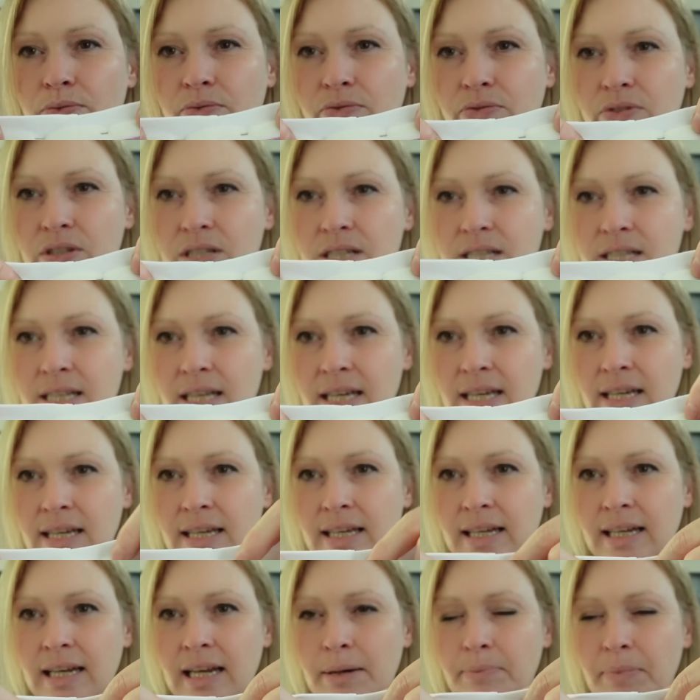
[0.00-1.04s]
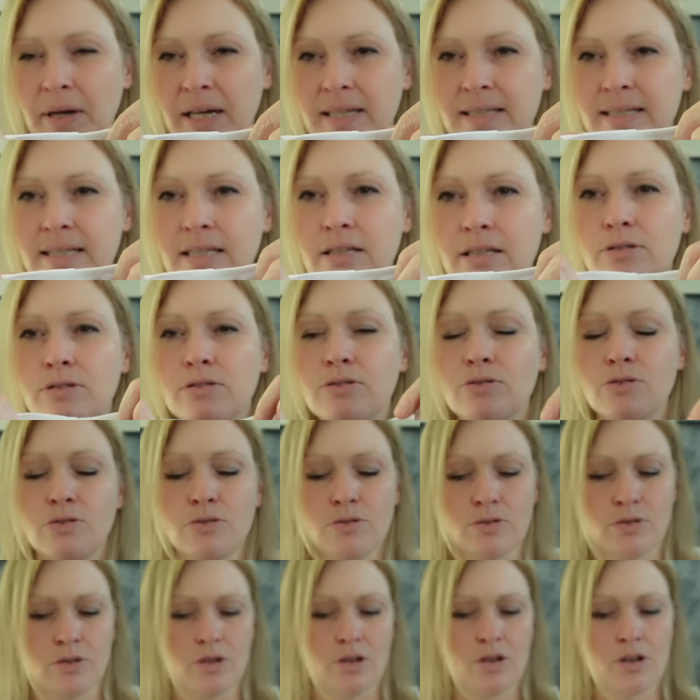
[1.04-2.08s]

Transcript: fixer la partie de